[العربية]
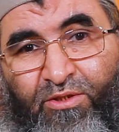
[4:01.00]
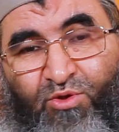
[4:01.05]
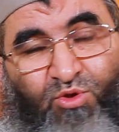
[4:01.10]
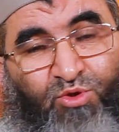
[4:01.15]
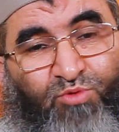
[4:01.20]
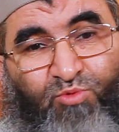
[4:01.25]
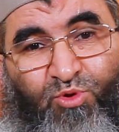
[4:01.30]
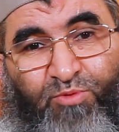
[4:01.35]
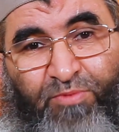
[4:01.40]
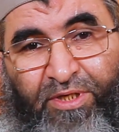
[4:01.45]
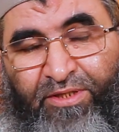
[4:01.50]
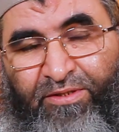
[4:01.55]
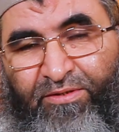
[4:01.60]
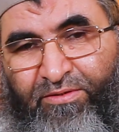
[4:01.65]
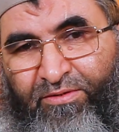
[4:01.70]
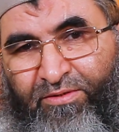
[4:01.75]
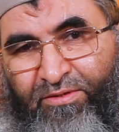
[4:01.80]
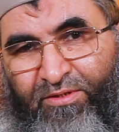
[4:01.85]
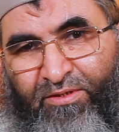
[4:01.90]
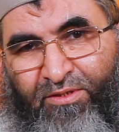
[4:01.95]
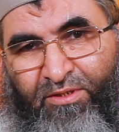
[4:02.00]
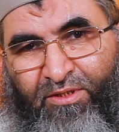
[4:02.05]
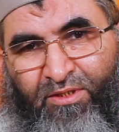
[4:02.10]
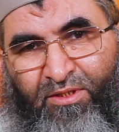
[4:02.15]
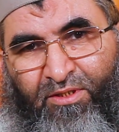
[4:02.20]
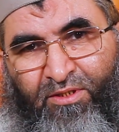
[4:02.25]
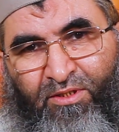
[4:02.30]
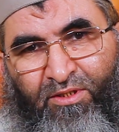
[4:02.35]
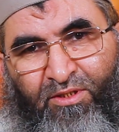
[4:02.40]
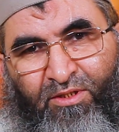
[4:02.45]
عموما
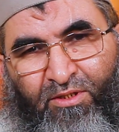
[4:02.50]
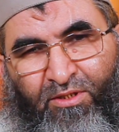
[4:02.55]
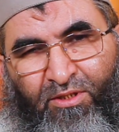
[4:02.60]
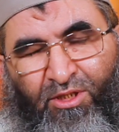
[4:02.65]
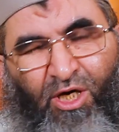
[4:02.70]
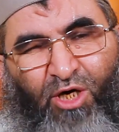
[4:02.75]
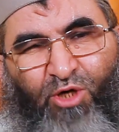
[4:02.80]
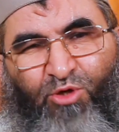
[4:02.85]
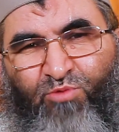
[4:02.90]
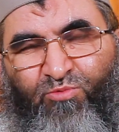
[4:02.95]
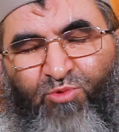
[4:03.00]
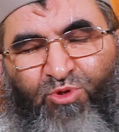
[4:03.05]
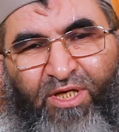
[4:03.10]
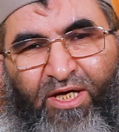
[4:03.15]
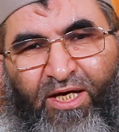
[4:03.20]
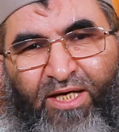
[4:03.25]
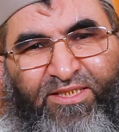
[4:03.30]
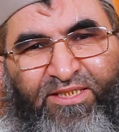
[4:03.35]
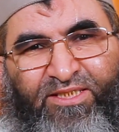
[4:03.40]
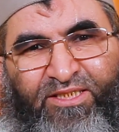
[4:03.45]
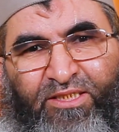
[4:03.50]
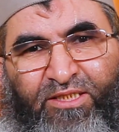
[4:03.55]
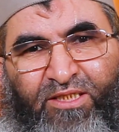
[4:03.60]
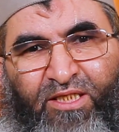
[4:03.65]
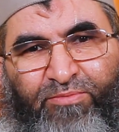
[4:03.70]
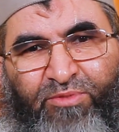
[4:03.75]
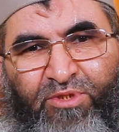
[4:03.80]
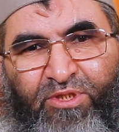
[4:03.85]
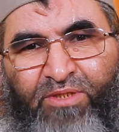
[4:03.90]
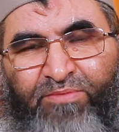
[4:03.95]
كانوا متأسين
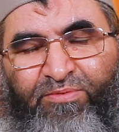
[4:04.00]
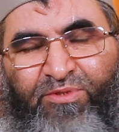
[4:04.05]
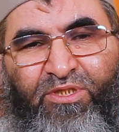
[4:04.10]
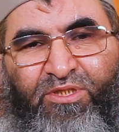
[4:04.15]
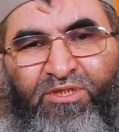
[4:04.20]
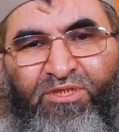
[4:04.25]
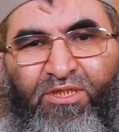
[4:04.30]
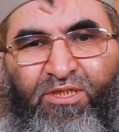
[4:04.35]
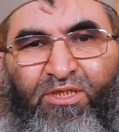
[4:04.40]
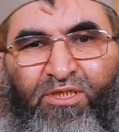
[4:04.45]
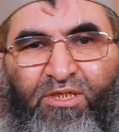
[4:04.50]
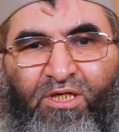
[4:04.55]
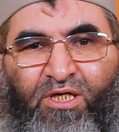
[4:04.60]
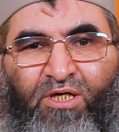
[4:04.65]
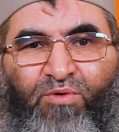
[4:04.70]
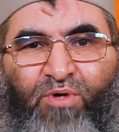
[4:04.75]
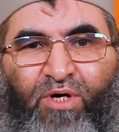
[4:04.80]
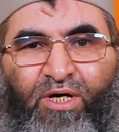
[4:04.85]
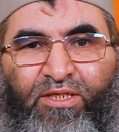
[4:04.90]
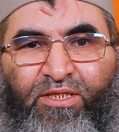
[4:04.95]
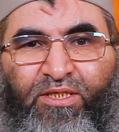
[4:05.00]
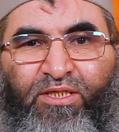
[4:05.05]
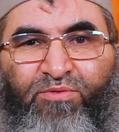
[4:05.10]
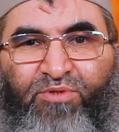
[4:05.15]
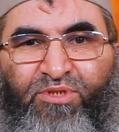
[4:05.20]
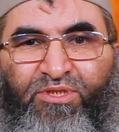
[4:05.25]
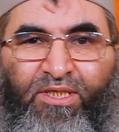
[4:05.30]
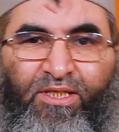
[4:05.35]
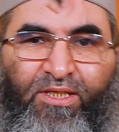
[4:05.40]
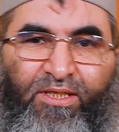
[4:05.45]
بالنبي صلى الله عليه
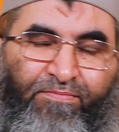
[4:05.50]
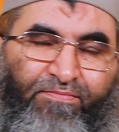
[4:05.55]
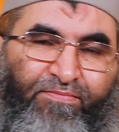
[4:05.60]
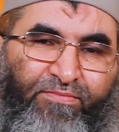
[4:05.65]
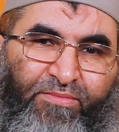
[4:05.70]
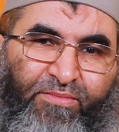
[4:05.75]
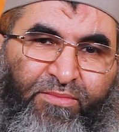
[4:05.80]
وسلم